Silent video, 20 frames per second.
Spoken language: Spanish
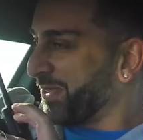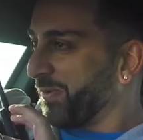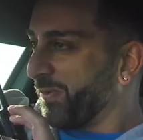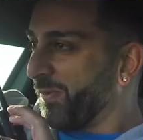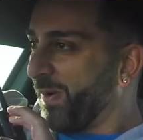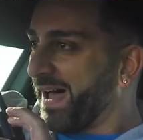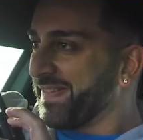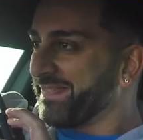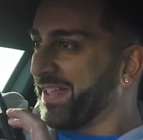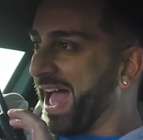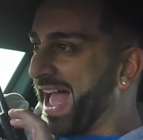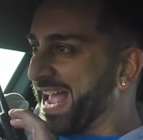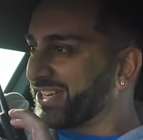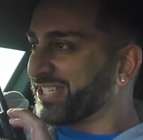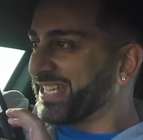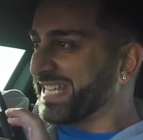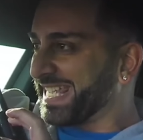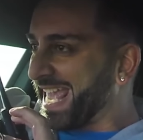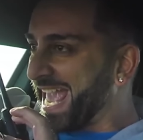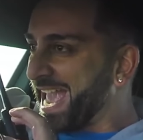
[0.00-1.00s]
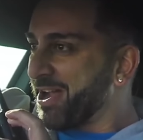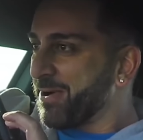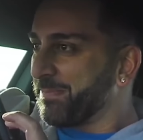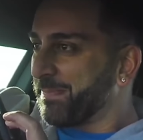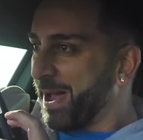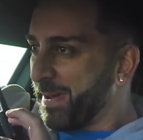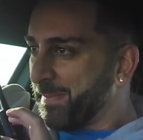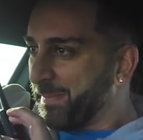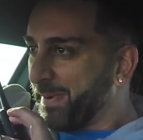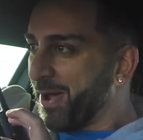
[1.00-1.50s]
y la única que de verdad
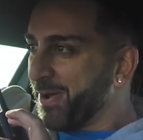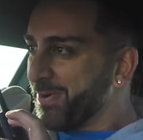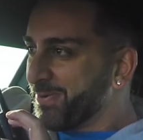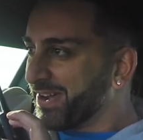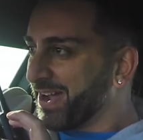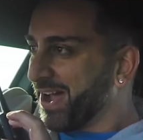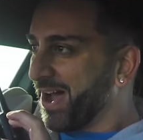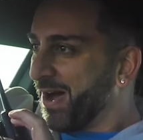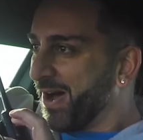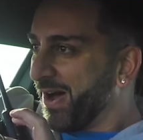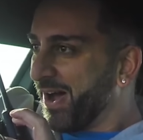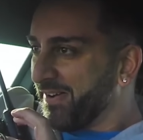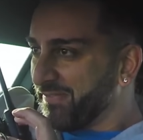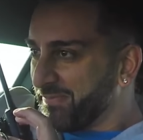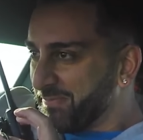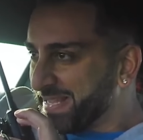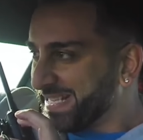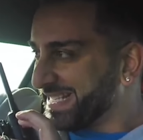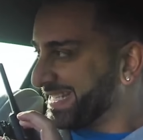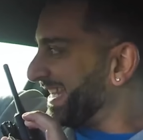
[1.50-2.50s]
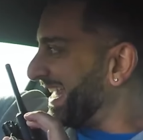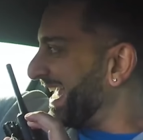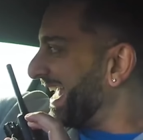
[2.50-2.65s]
me importa en mi propio auto